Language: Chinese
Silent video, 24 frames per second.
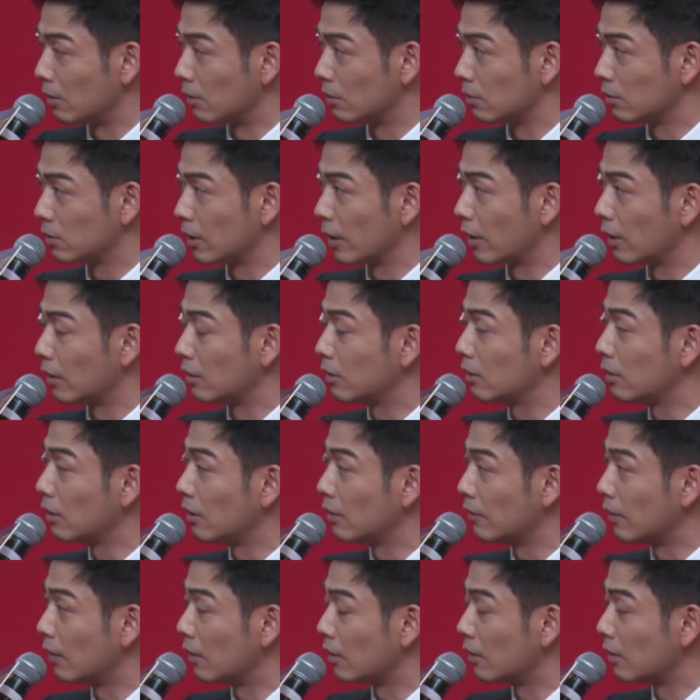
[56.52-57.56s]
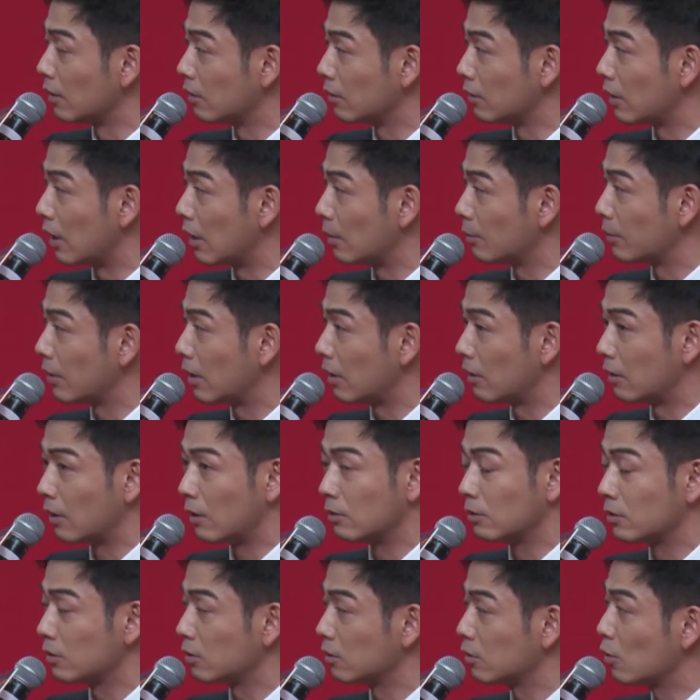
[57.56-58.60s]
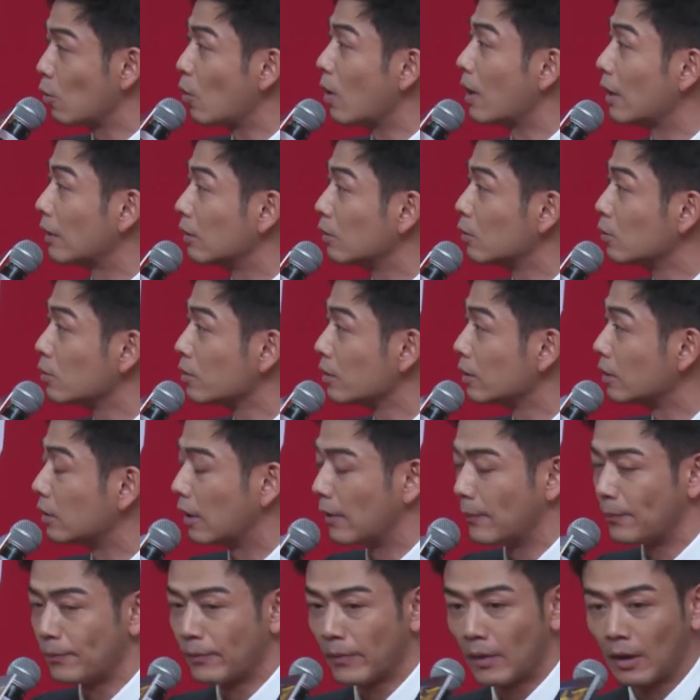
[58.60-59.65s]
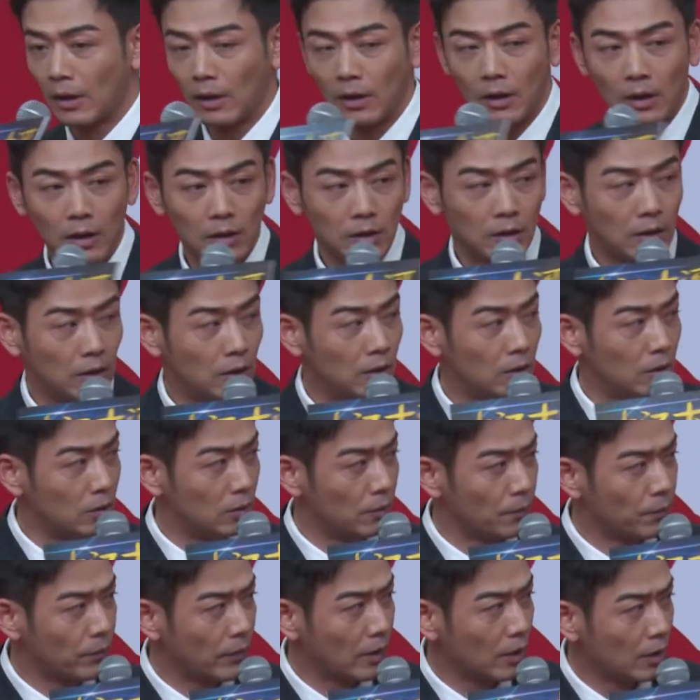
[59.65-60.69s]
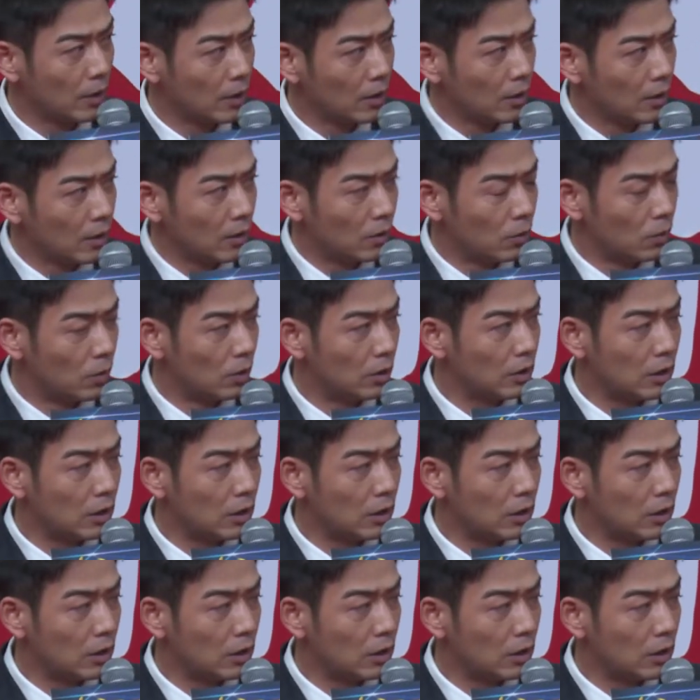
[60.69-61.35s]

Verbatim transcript: 邮票，地方粮粮票，然后是换东西是。然后，我